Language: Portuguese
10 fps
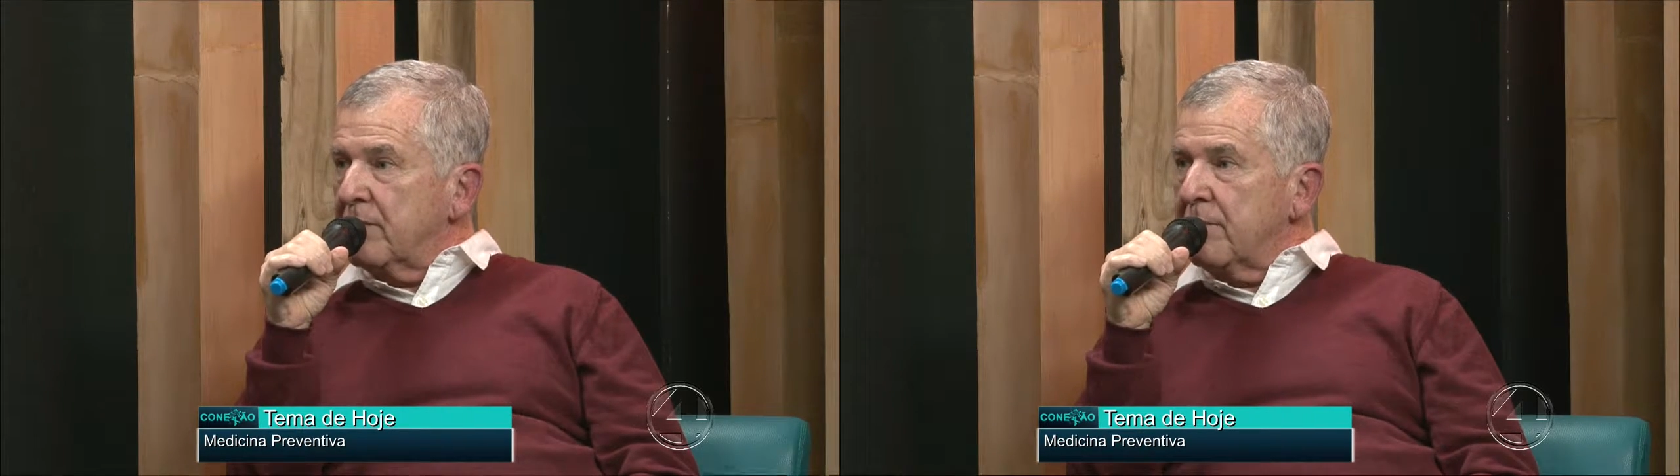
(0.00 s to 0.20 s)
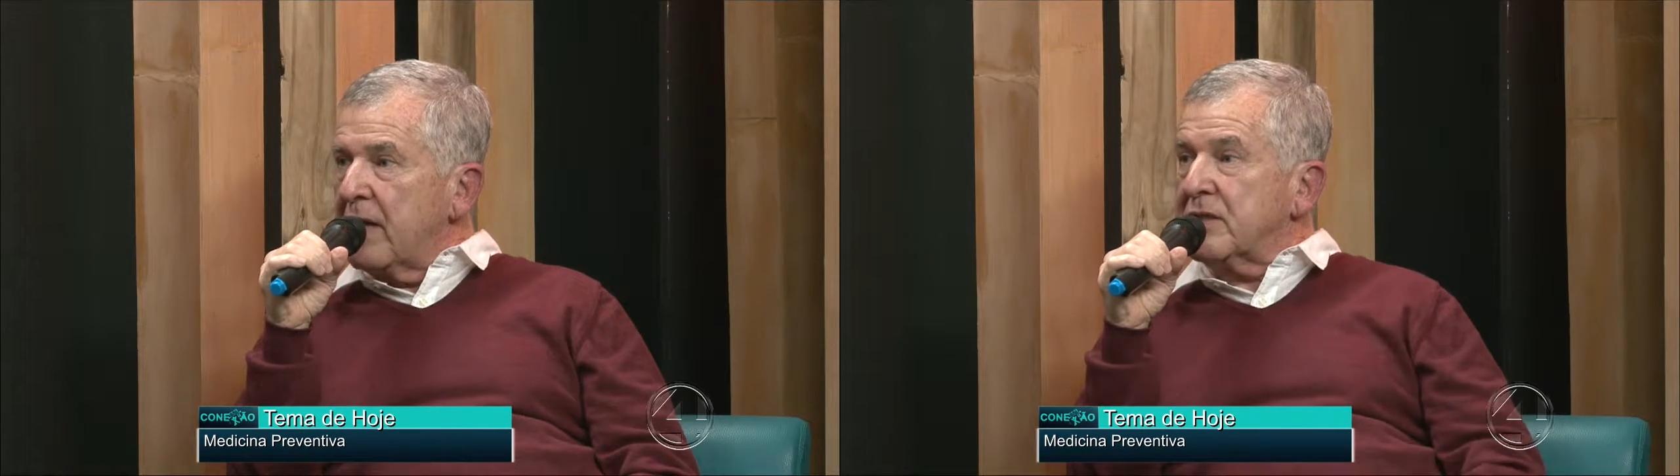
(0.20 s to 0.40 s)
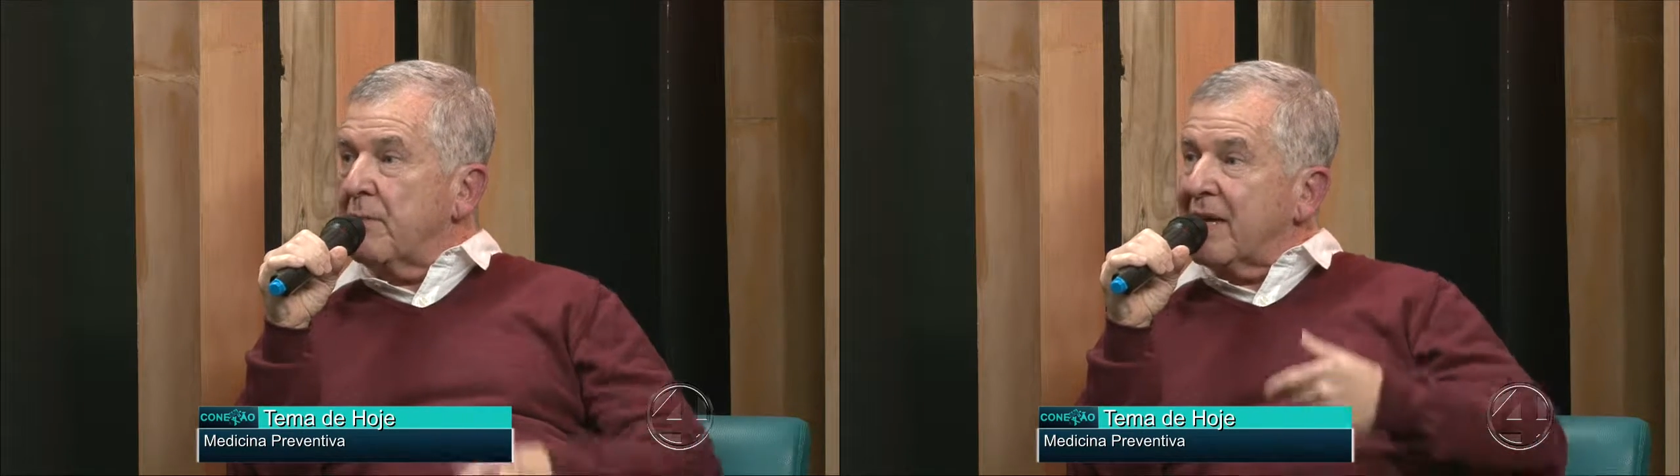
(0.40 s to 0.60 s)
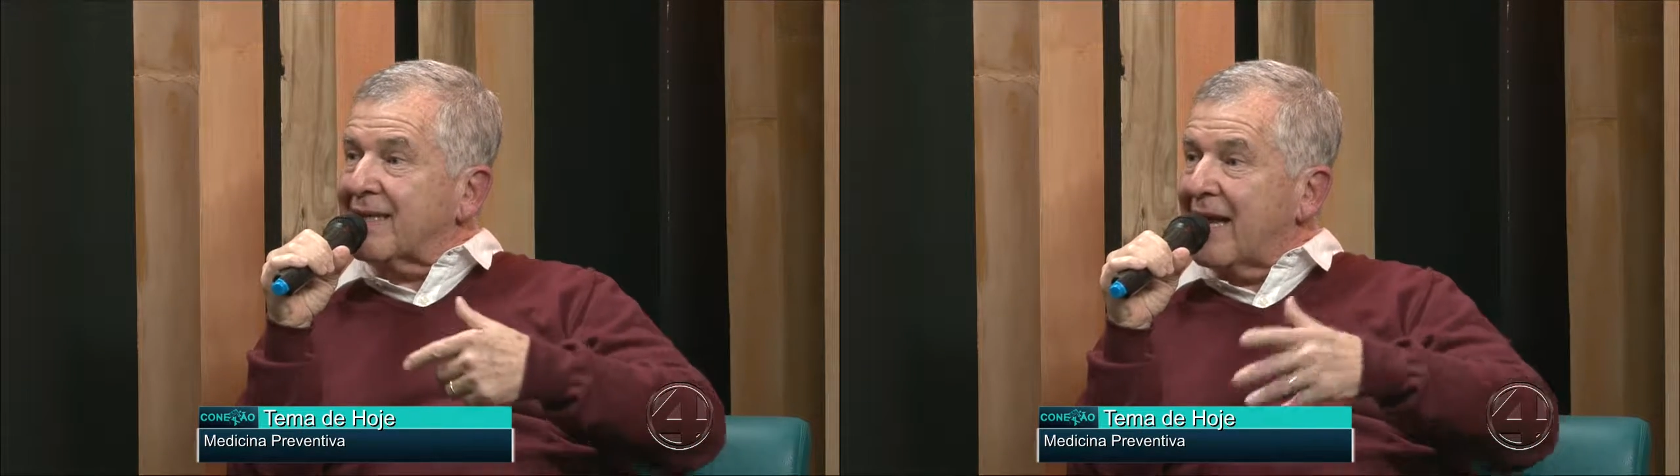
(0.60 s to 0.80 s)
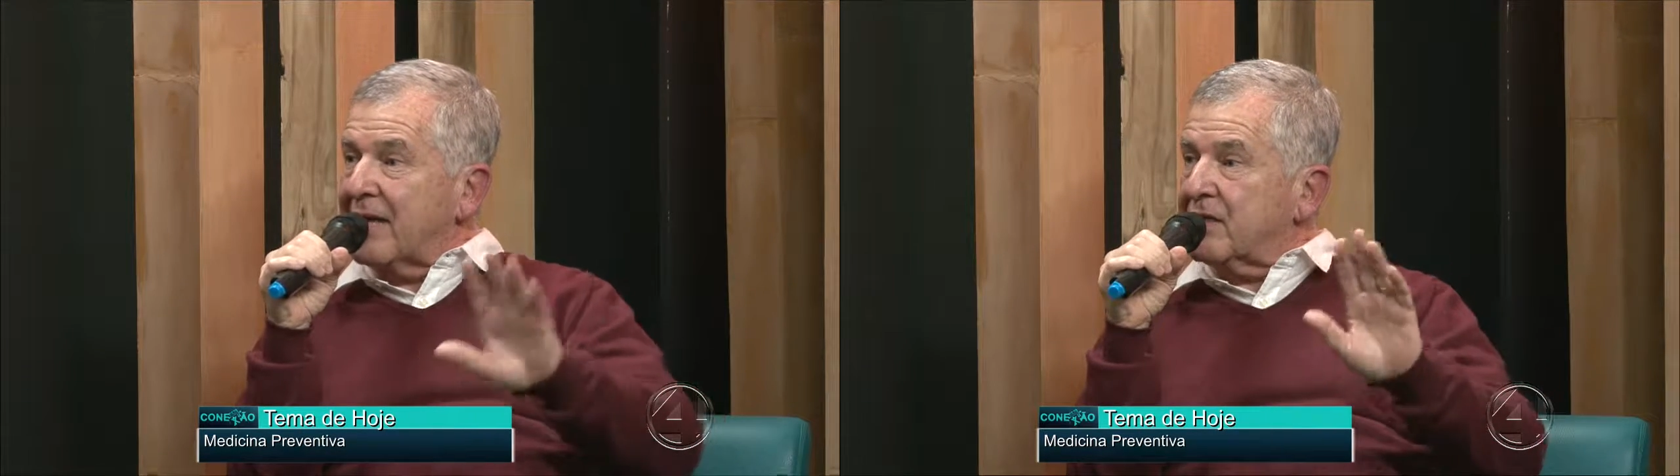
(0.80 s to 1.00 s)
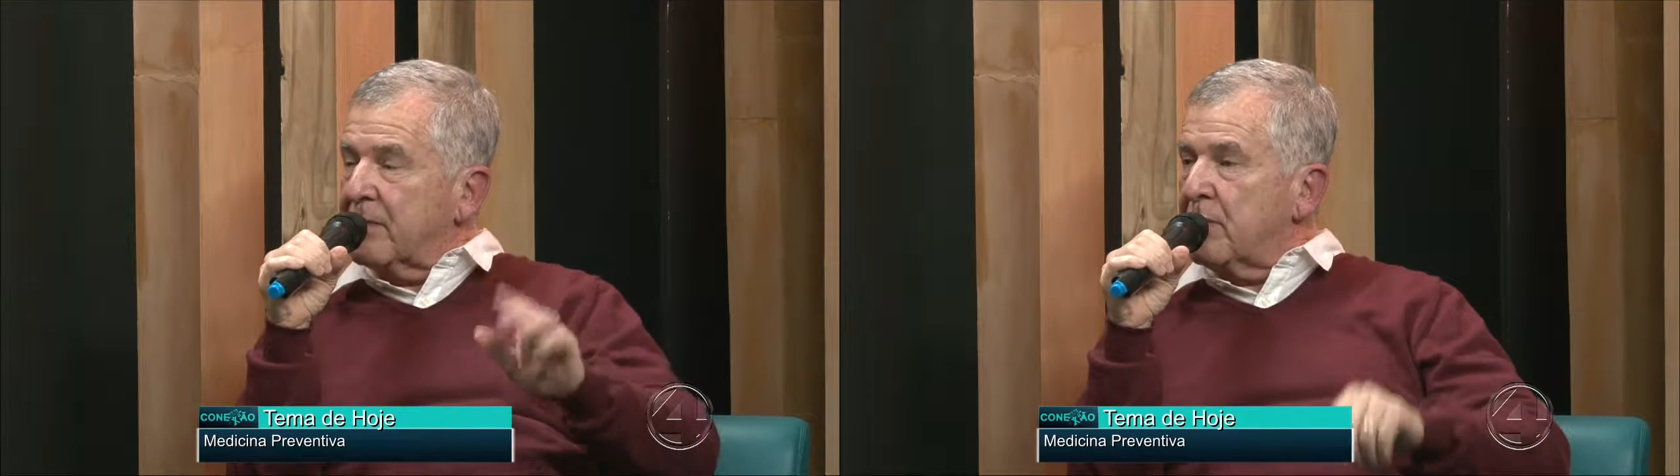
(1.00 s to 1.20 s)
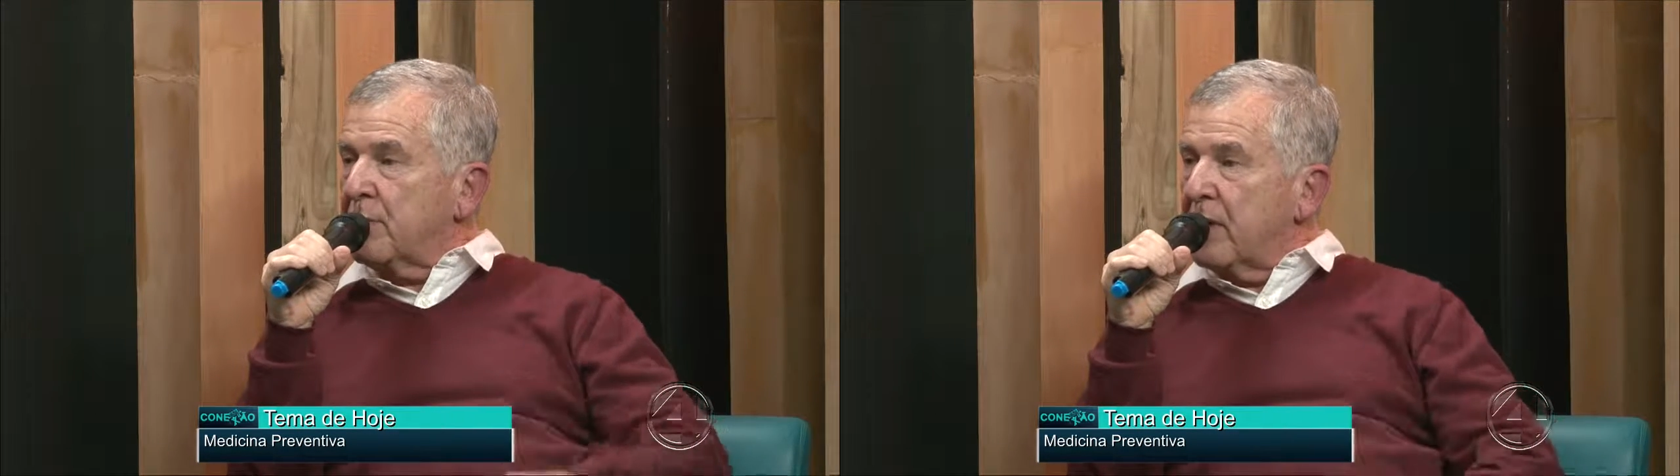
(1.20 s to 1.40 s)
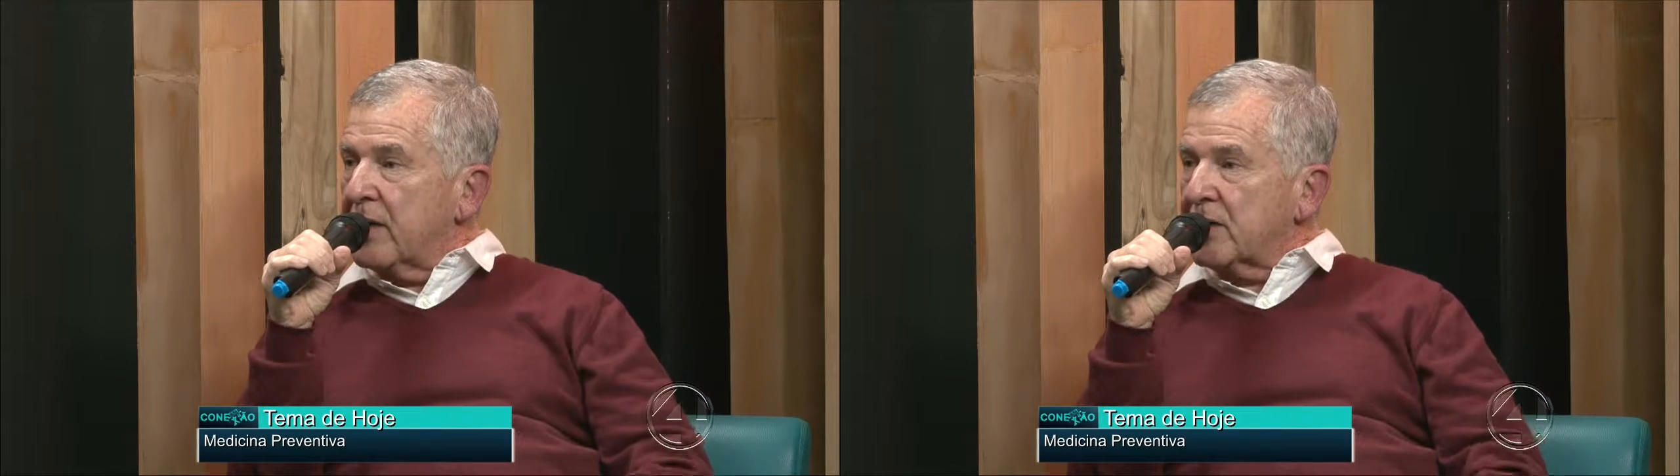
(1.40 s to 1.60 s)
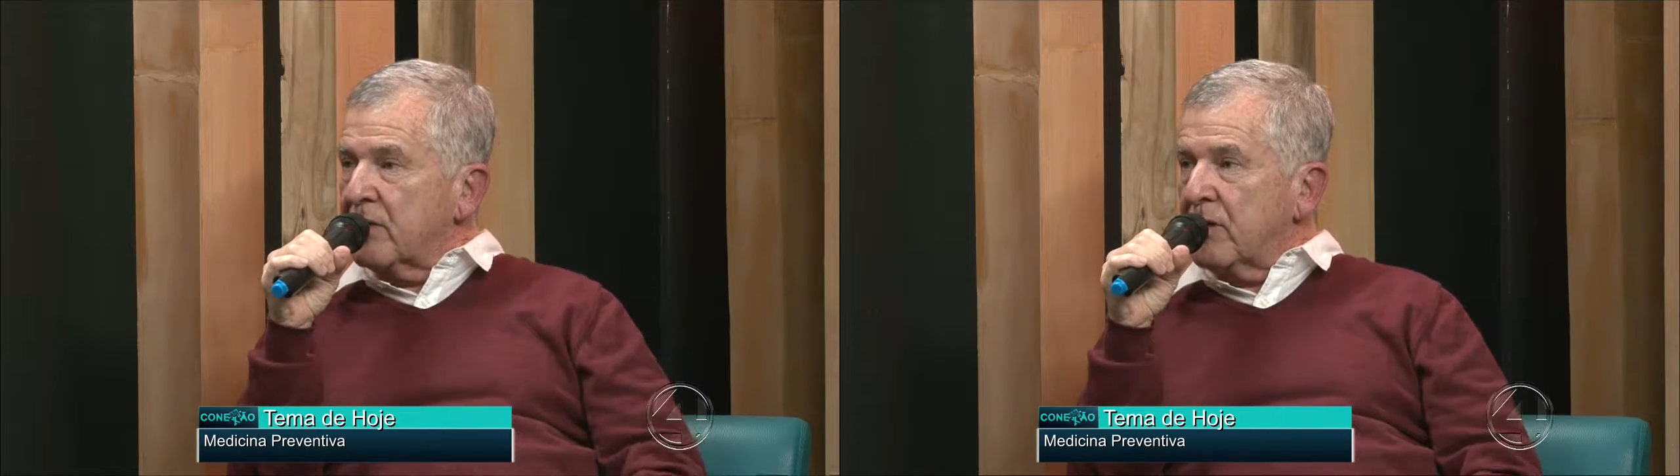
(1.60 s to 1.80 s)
Mais da metade da população